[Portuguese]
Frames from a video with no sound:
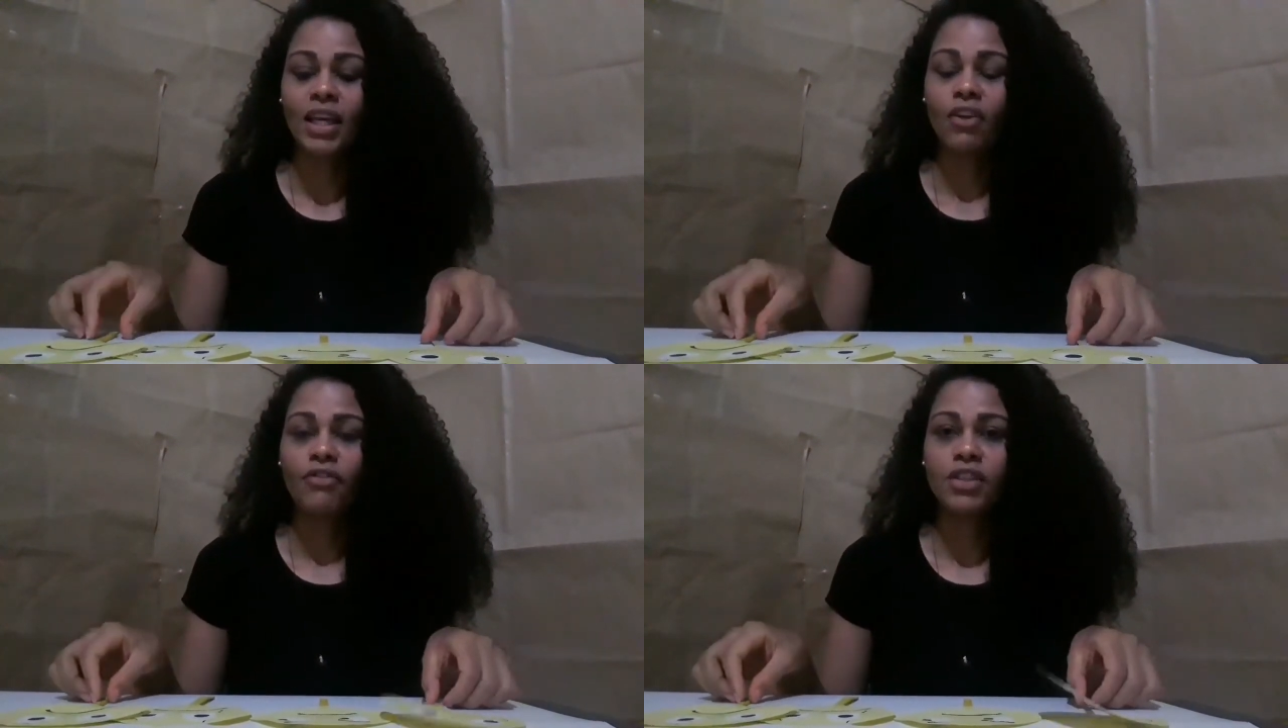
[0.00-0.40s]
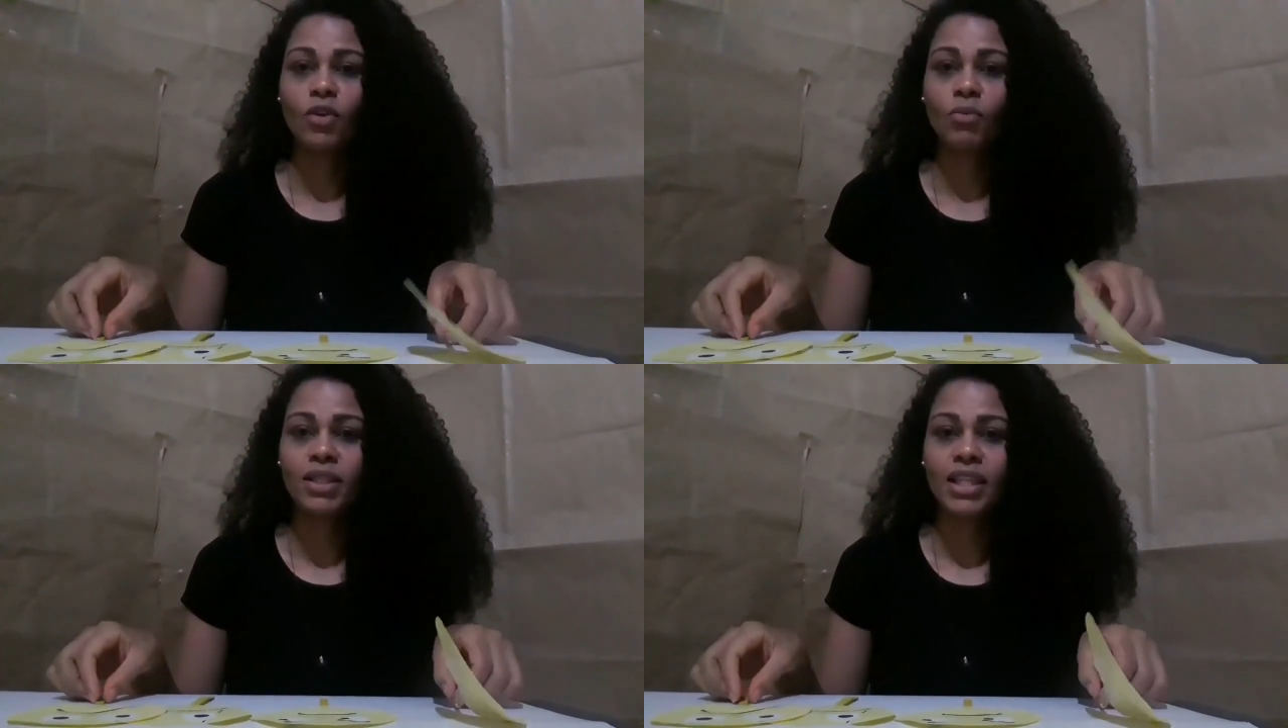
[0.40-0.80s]
Eu fiz
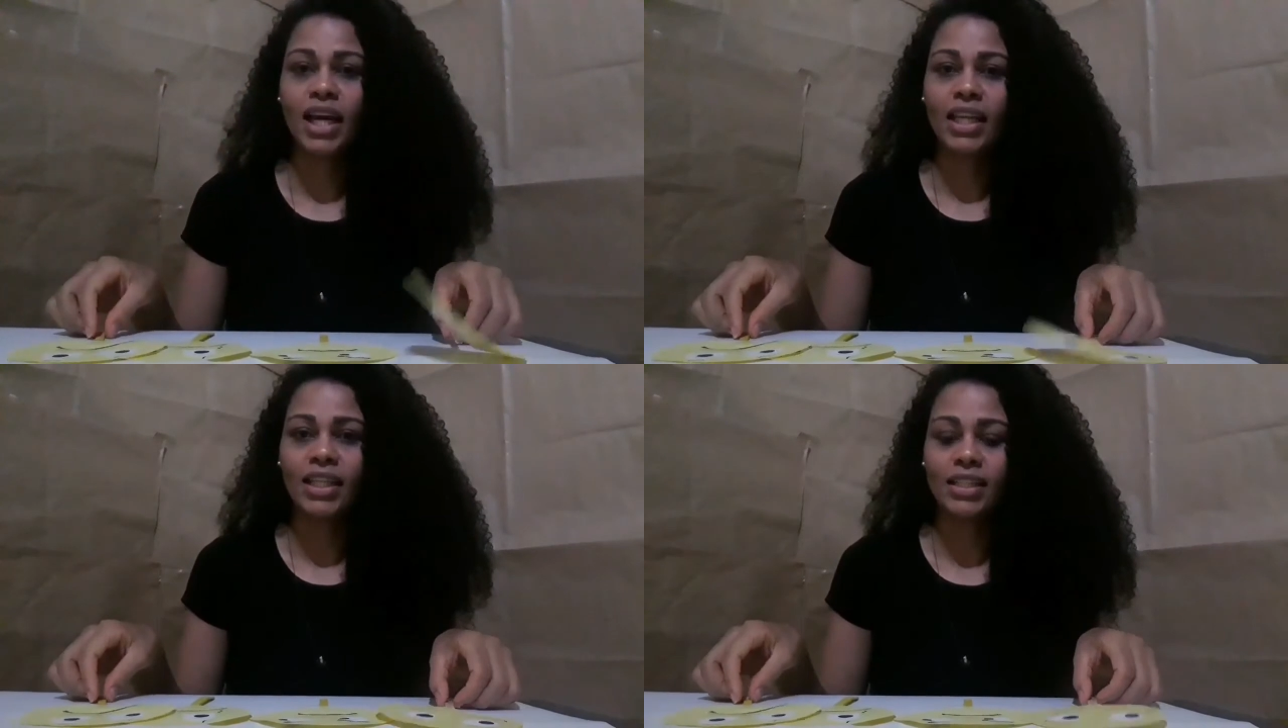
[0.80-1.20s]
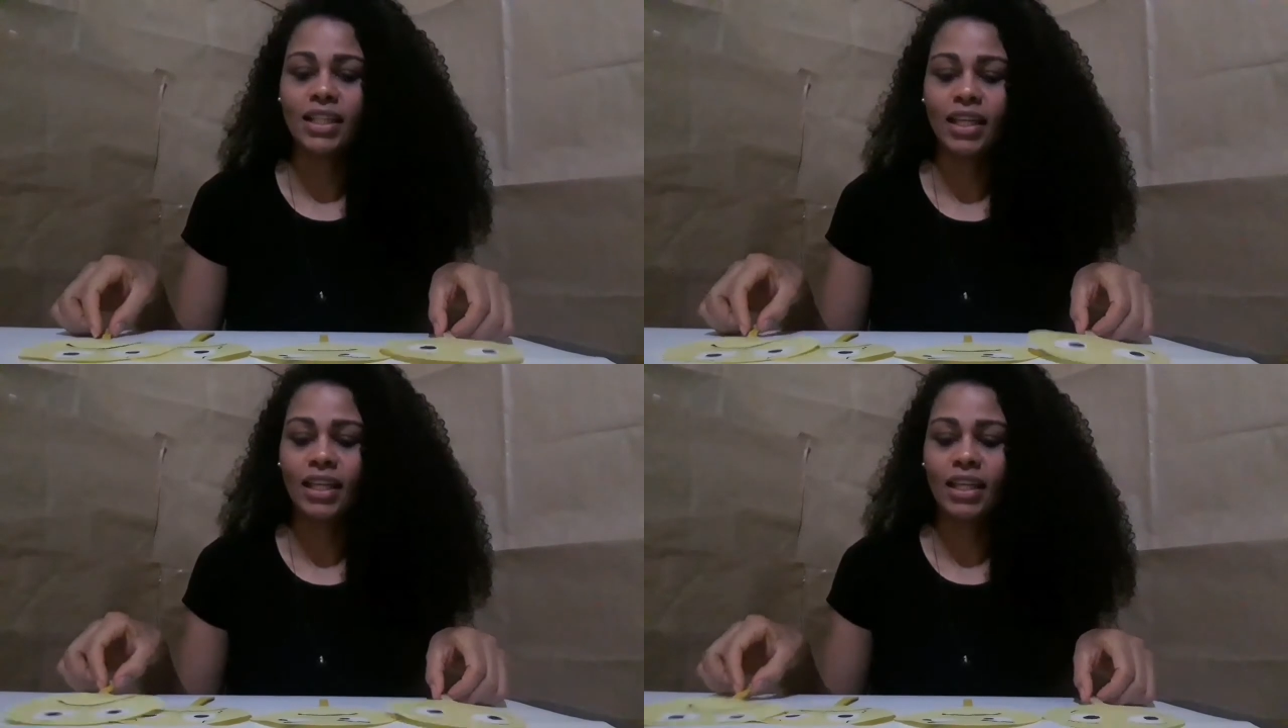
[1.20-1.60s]
algumas carinhas
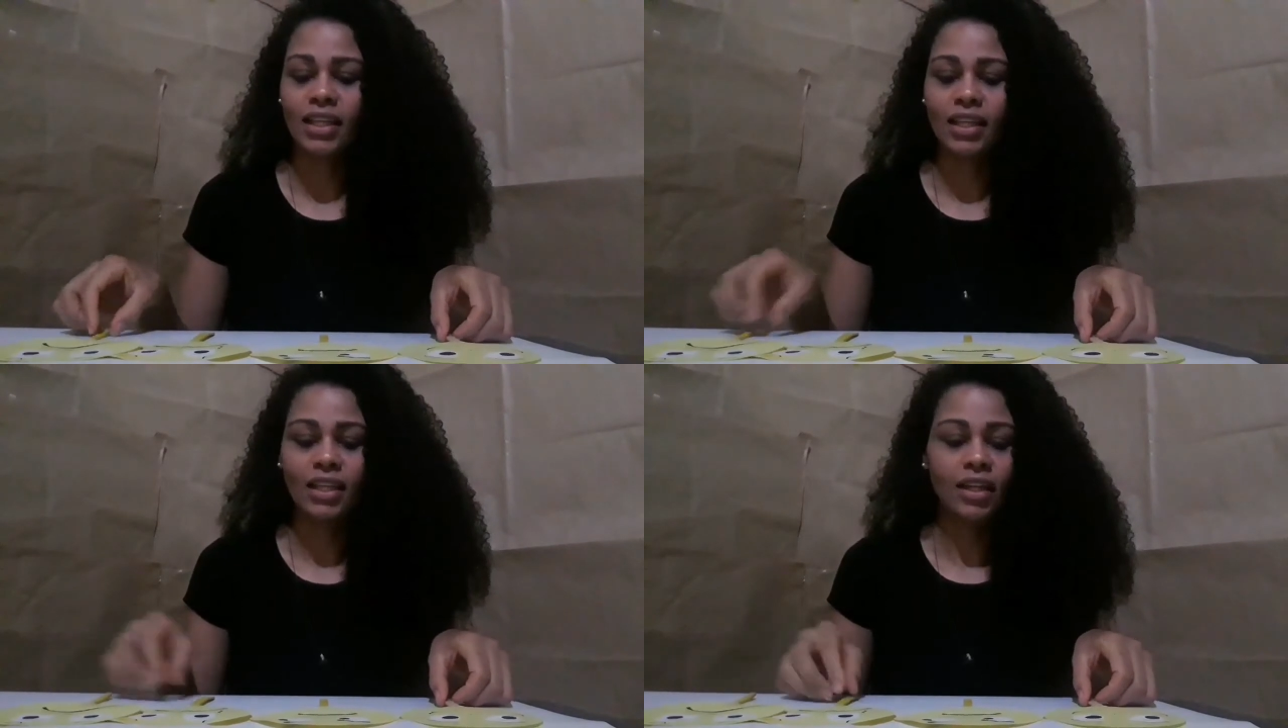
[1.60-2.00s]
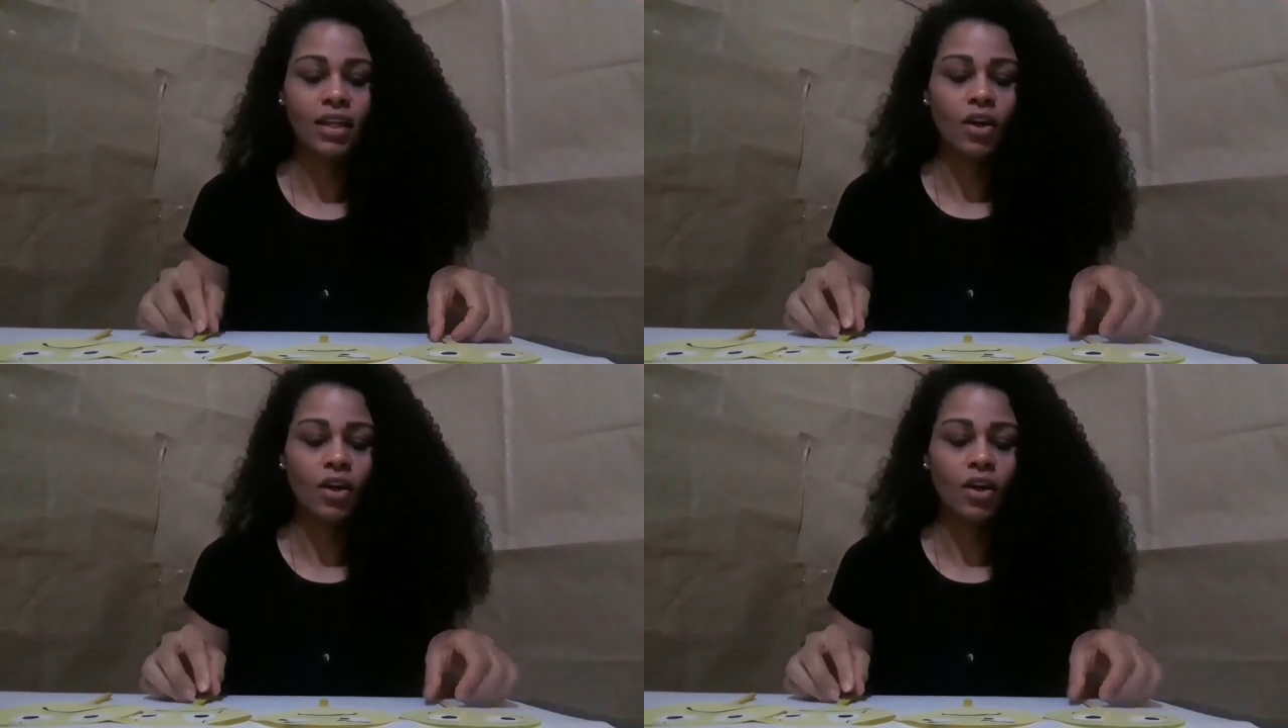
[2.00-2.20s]
aqui,